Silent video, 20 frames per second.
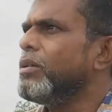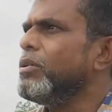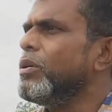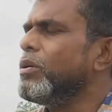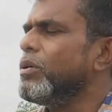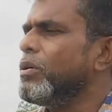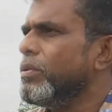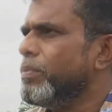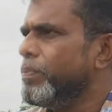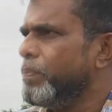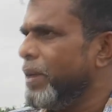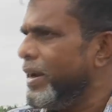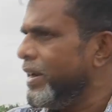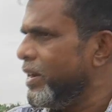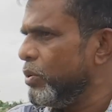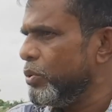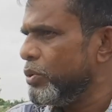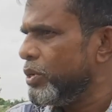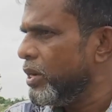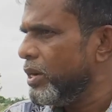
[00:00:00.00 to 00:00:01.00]
এক লোক
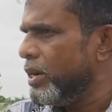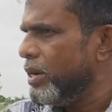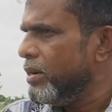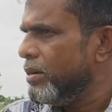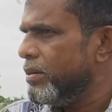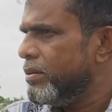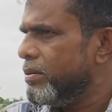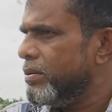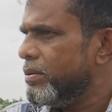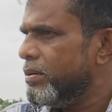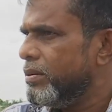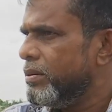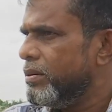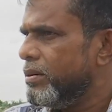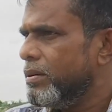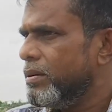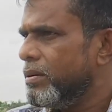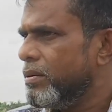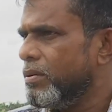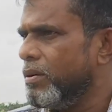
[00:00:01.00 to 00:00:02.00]
পানি উঠে না
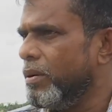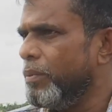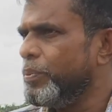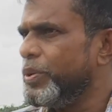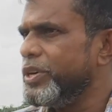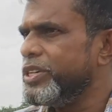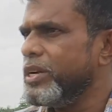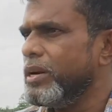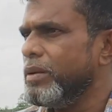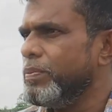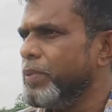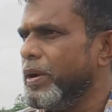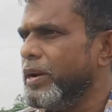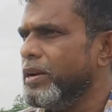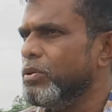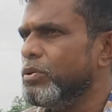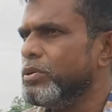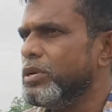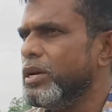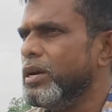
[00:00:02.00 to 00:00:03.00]
কম্প্রেসারে
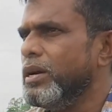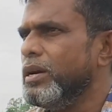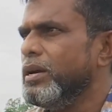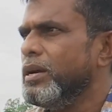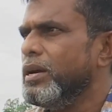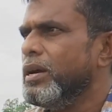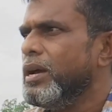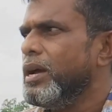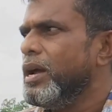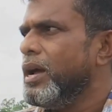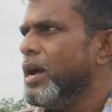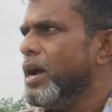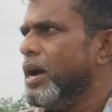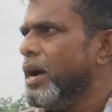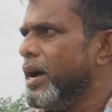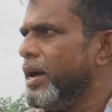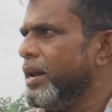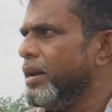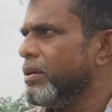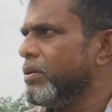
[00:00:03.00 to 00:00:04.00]
পানি উঠে না
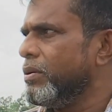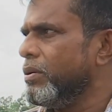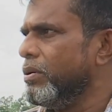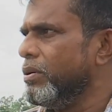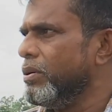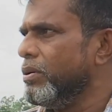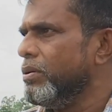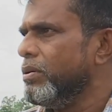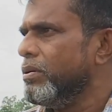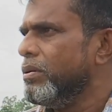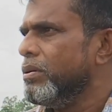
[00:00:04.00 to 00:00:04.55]
আরেক হলো